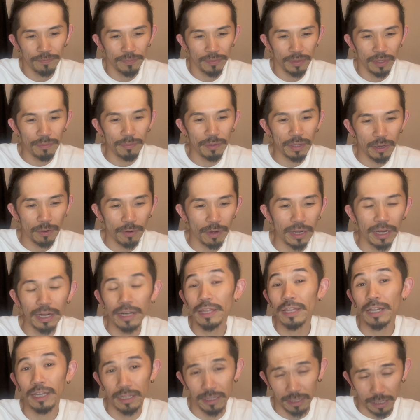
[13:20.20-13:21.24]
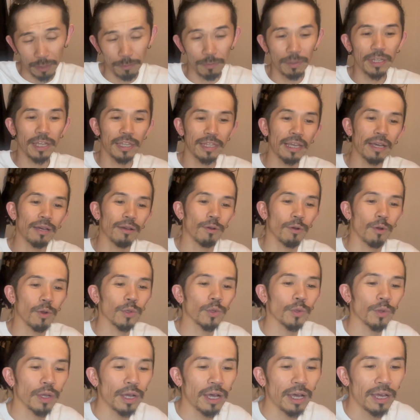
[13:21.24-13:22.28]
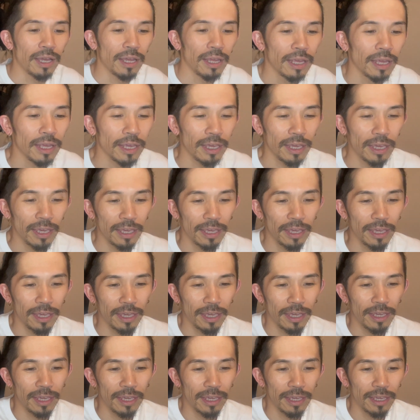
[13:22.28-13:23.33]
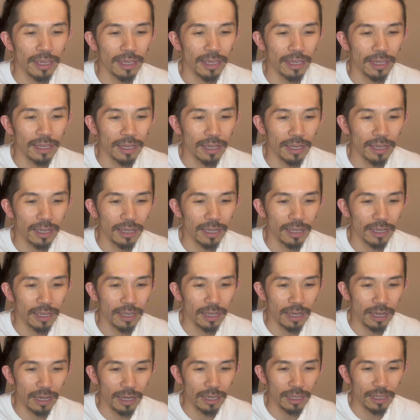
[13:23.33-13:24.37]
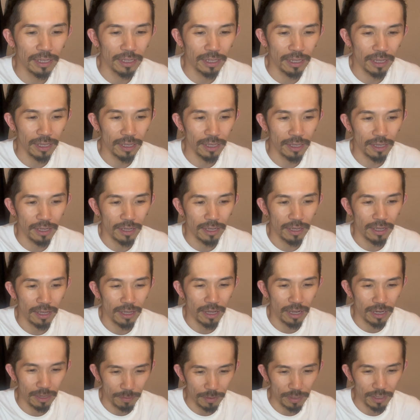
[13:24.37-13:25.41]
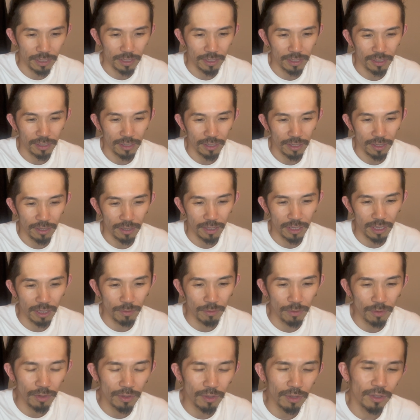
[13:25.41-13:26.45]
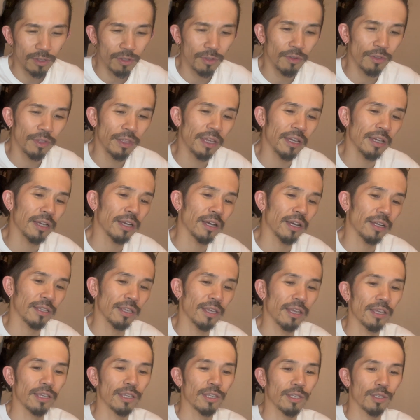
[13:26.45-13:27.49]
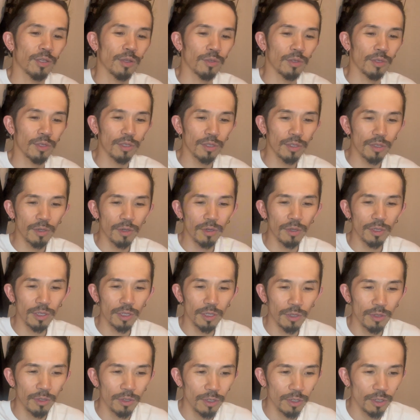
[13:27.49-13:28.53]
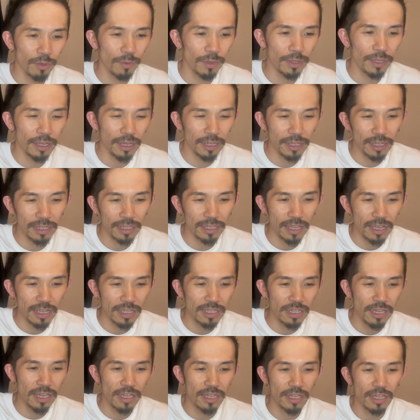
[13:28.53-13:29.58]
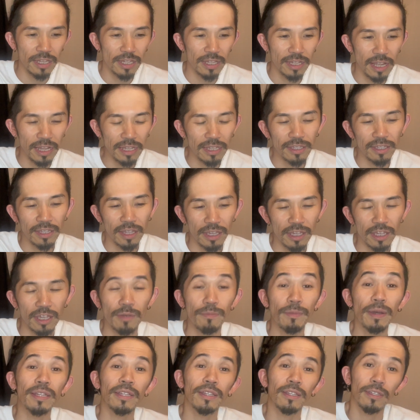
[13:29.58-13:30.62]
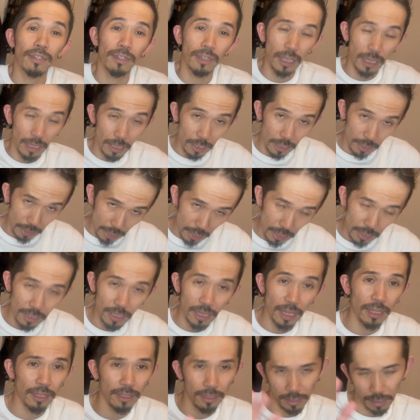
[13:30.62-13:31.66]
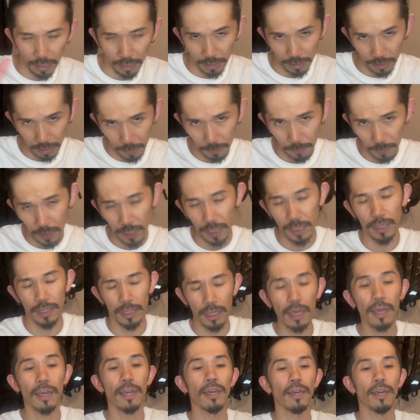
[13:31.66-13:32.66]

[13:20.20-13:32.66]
意味がわからなかったみたいなことが、えー、書いてあります。自分の中で卒業ソングみたいな立ち位置になってしまっていて、てんてんてんみたいなね、